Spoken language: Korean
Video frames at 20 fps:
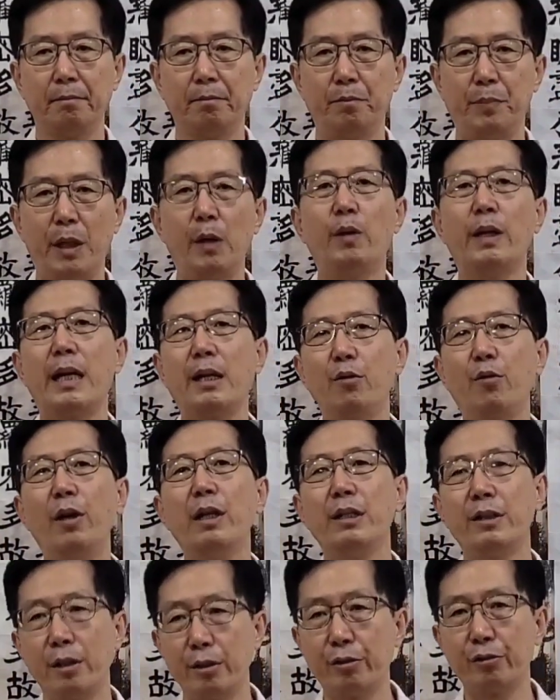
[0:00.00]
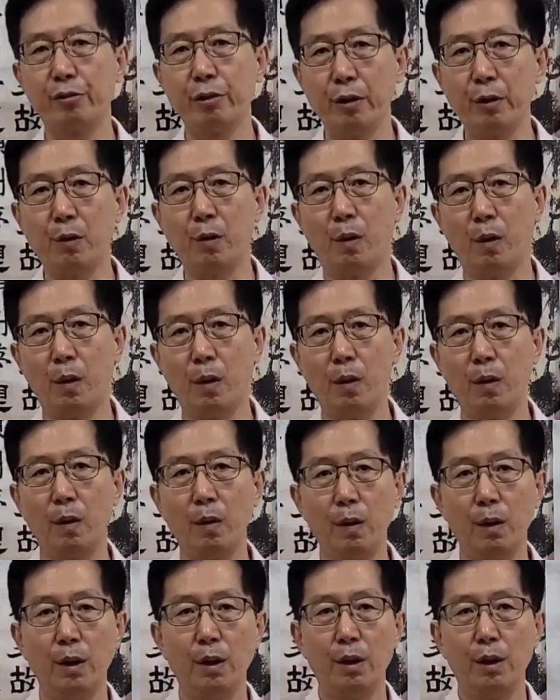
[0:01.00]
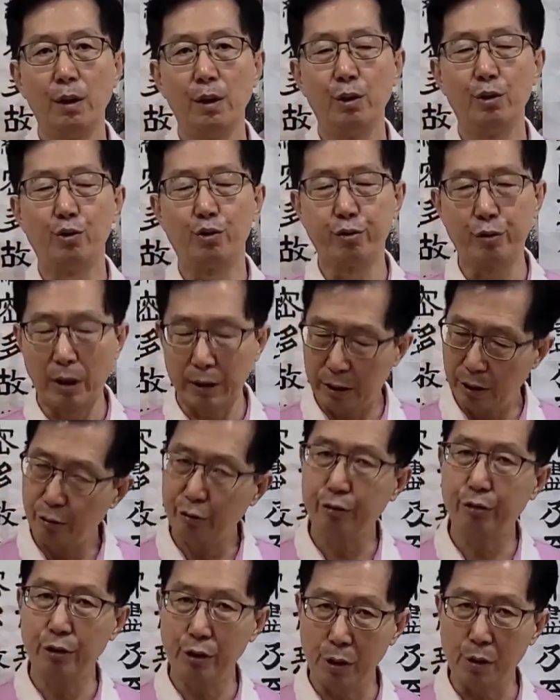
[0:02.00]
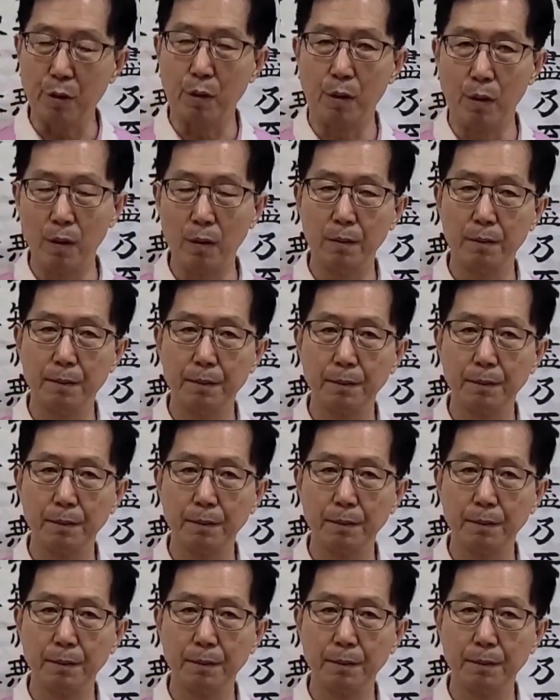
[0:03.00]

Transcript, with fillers: 병원에 누워 있을 수도 있고 죽었을 수도 있고